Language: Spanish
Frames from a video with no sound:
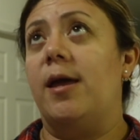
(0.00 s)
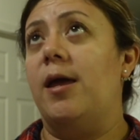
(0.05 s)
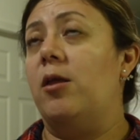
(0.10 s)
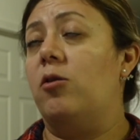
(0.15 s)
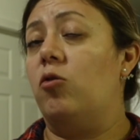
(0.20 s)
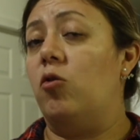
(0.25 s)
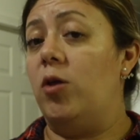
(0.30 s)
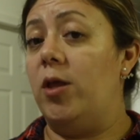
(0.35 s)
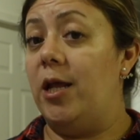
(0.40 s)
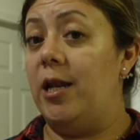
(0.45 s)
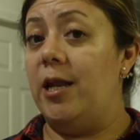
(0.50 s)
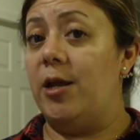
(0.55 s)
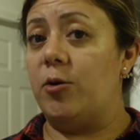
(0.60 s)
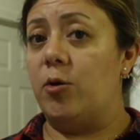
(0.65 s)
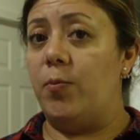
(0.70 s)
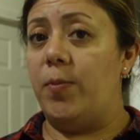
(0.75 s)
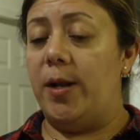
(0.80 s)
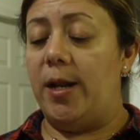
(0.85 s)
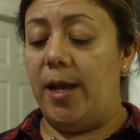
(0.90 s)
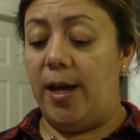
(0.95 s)
Dejé toda la
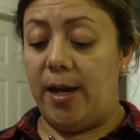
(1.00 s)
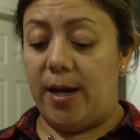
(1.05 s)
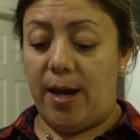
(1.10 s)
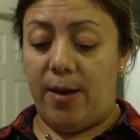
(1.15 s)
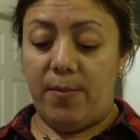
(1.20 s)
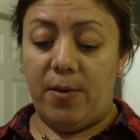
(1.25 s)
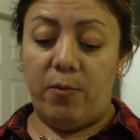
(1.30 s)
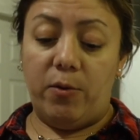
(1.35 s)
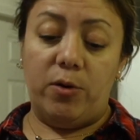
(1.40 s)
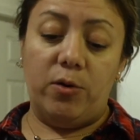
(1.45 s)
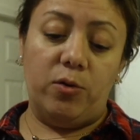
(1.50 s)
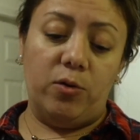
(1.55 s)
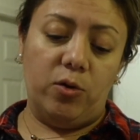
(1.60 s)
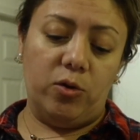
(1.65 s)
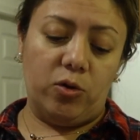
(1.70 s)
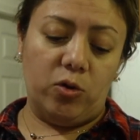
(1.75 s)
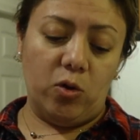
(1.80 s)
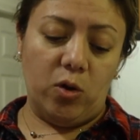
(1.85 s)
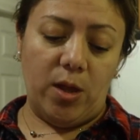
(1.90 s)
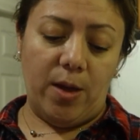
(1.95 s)
ropa en la cama. Bueno, no
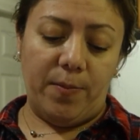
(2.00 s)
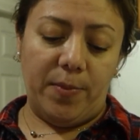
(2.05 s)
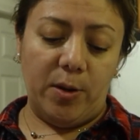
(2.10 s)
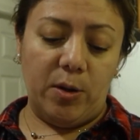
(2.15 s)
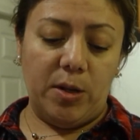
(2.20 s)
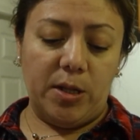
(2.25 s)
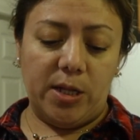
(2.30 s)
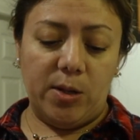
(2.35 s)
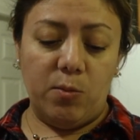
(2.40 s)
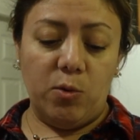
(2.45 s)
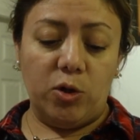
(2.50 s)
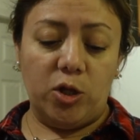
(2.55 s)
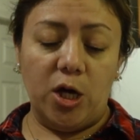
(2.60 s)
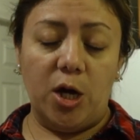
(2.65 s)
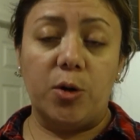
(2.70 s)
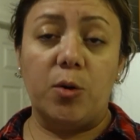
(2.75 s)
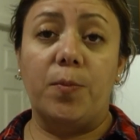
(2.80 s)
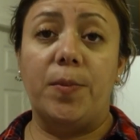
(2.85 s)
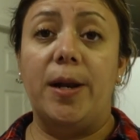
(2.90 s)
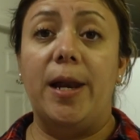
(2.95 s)
toda, pero sí
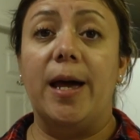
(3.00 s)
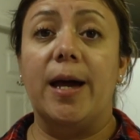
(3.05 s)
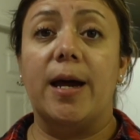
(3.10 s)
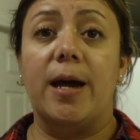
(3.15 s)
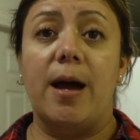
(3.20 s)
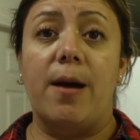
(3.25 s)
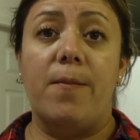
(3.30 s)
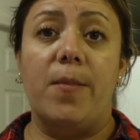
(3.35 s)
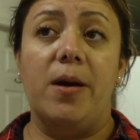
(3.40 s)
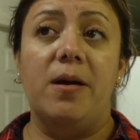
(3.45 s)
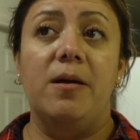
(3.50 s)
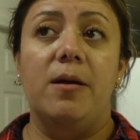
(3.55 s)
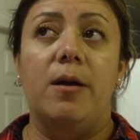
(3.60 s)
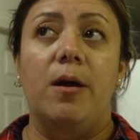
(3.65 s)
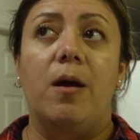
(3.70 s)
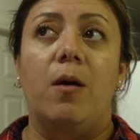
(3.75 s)
mucha ropa en la cama.